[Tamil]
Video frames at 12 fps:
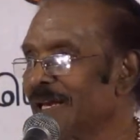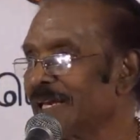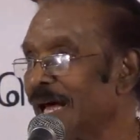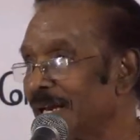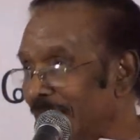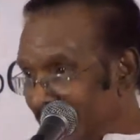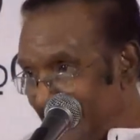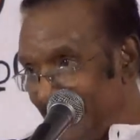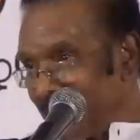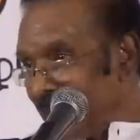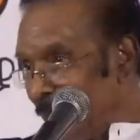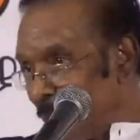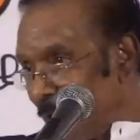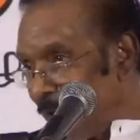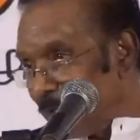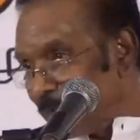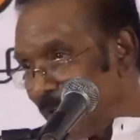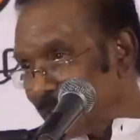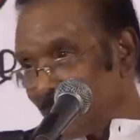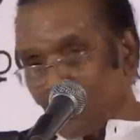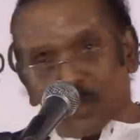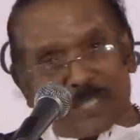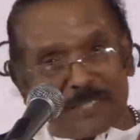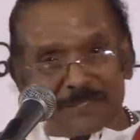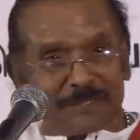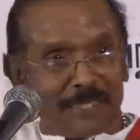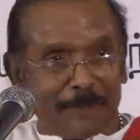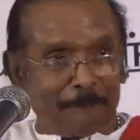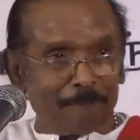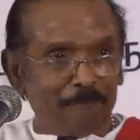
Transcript: நான் நடுங்கிட்டே போய் ஃப்ளைட்டில் உட்காந்துட்டேன்